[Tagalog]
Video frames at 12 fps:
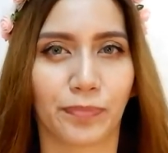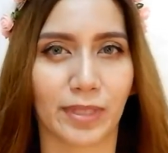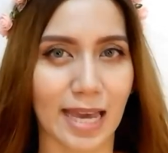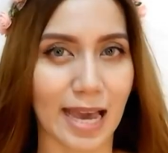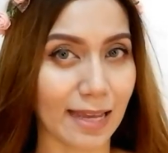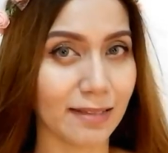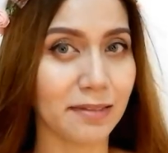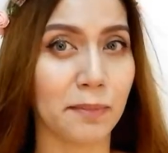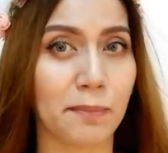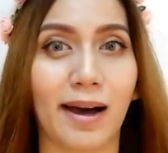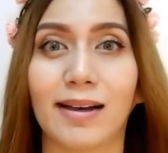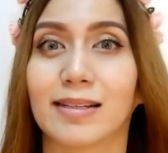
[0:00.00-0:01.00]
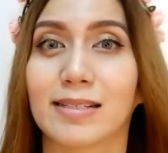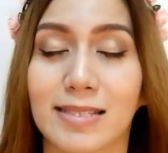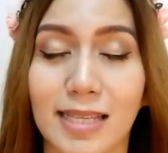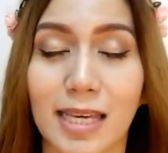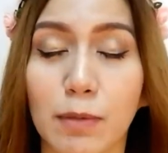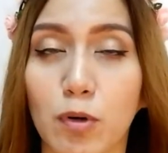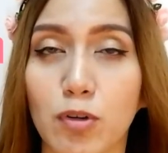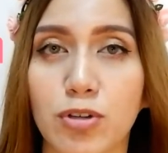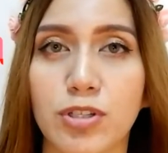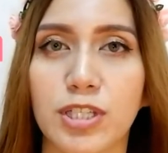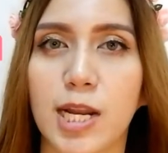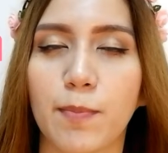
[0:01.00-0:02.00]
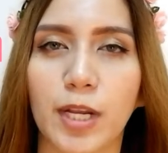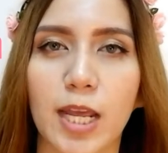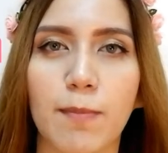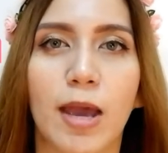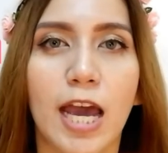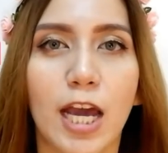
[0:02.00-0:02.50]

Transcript: Yan, ba diba? Skin Potions Dream Cream.